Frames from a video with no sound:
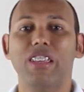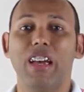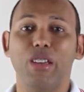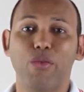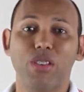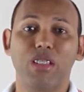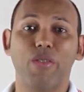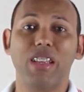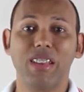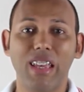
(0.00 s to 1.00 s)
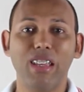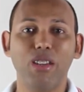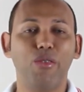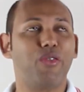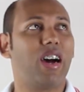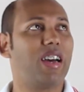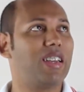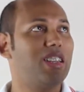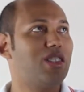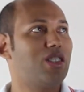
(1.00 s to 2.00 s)
e aí você vai derivar
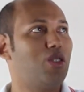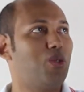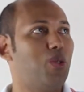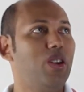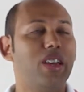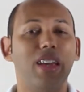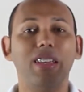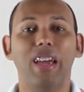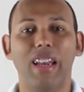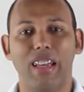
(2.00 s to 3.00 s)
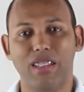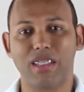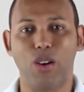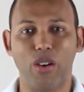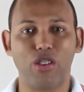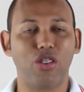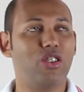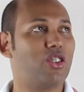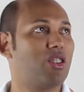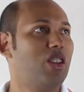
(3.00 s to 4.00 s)
esse O em relação a
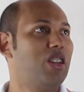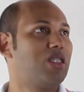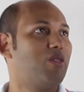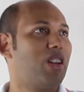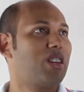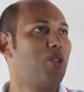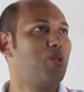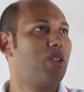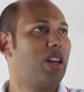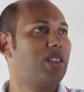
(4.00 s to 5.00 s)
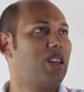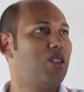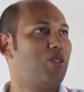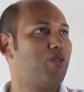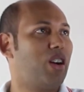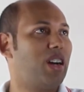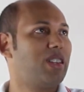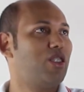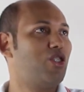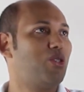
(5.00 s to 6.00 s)
X. Você vai calcular a
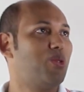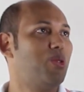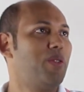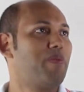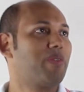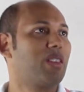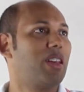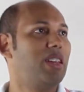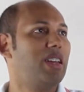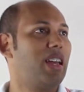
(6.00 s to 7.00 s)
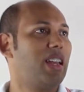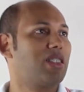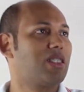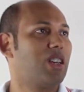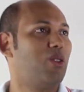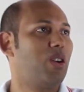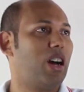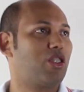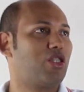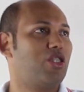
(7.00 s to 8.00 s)
derivada de O em relação
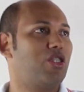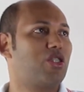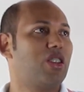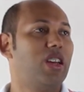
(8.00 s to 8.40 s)
a X.